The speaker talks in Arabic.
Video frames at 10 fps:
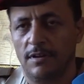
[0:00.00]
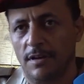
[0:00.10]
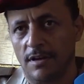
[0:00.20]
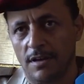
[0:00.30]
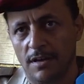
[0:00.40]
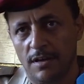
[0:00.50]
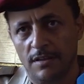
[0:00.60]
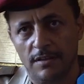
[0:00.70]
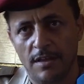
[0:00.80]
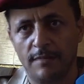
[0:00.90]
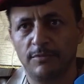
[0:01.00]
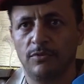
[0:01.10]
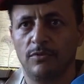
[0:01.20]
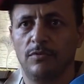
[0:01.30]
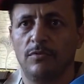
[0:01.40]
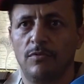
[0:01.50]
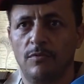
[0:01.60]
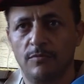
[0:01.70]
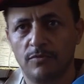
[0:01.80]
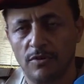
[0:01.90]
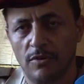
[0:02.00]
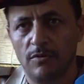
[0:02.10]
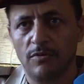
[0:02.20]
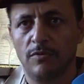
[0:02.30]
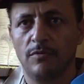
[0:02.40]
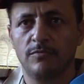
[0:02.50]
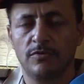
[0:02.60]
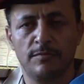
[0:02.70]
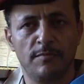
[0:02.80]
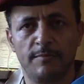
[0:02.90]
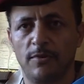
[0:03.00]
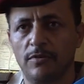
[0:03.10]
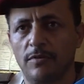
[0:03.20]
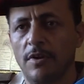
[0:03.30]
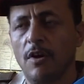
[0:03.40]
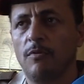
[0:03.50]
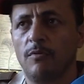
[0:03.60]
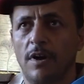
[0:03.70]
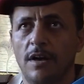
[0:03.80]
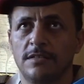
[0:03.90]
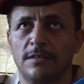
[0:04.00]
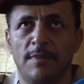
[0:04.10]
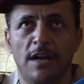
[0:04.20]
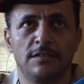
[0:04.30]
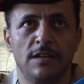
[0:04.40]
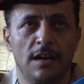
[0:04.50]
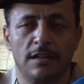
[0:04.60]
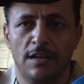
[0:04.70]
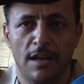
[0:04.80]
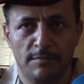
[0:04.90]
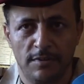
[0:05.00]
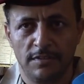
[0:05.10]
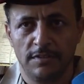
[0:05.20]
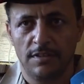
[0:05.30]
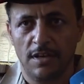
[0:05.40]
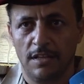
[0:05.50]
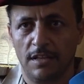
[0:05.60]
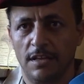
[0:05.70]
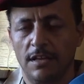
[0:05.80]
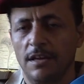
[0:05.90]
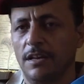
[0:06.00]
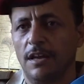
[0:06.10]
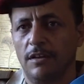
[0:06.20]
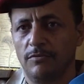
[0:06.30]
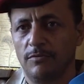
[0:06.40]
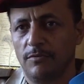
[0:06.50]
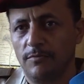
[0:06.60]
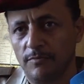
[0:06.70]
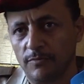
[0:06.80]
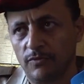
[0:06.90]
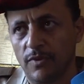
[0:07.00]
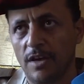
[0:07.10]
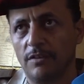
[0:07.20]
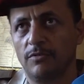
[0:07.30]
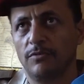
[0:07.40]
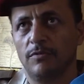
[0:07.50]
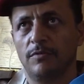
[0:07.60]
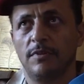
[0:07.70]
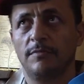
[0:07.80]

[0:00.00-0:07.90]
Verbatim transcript: آه ثابتون ومصرون ومصممون وخاصة مع إشراقة العام الجديد هذا نحن متفائلون